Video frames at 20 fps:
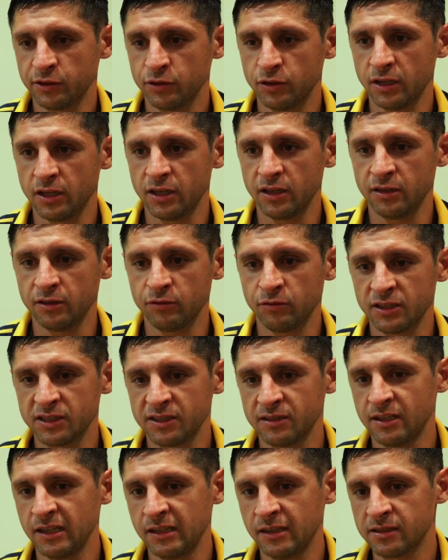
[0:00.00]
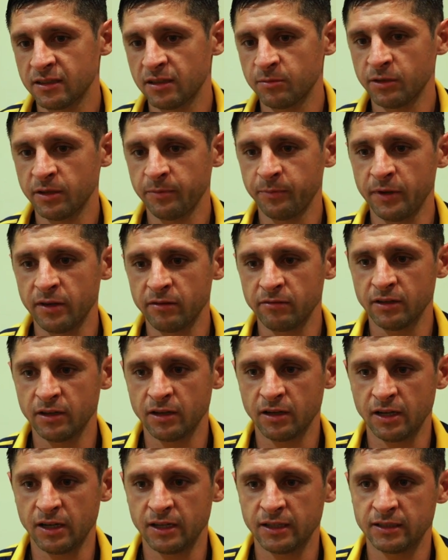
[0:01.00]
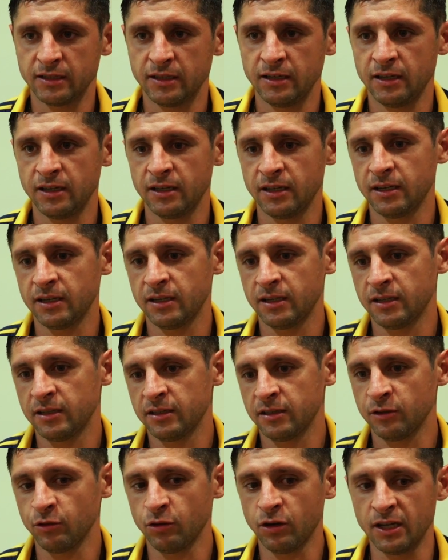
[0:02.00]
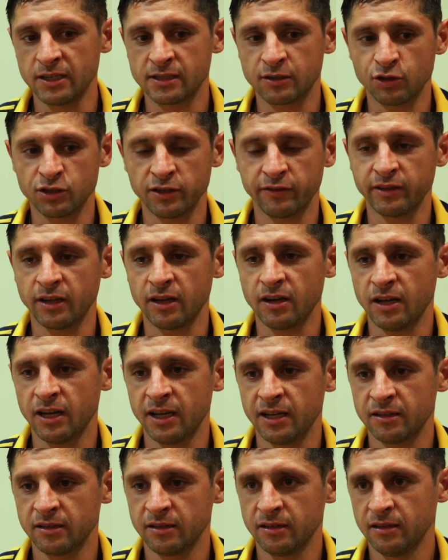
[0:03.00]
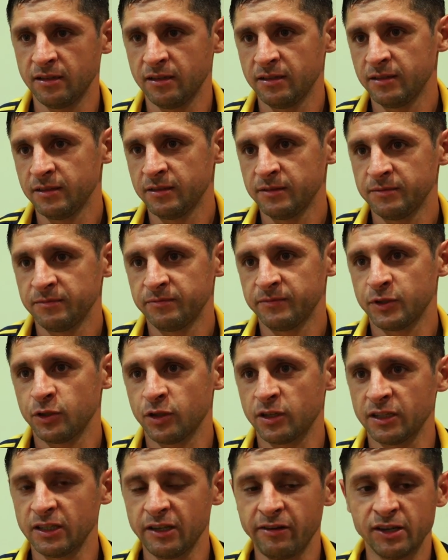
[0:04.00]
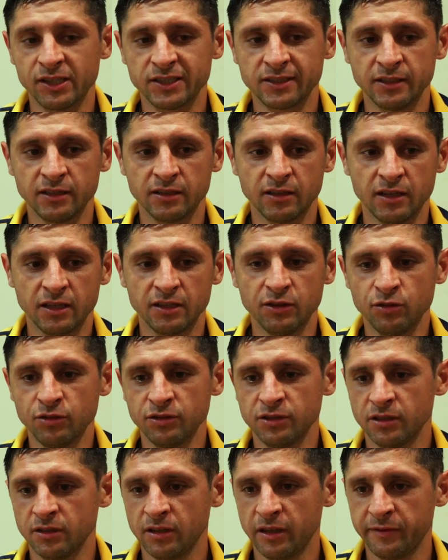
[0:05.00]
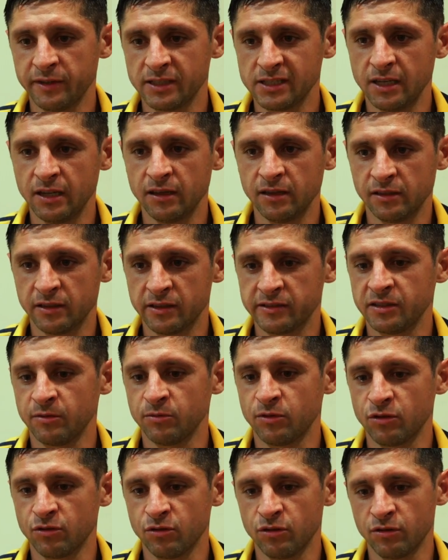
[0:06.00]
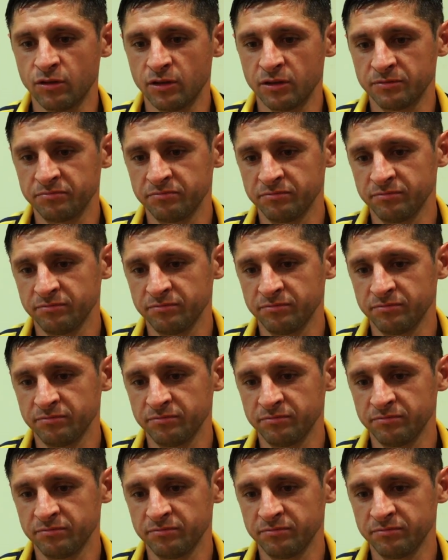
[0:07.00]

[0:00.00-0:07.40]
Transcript: Все-таки для нас это была первая игра, для Луганска уже вторая. Все-таки товарищеские игры одно дело, официально это совсем другое.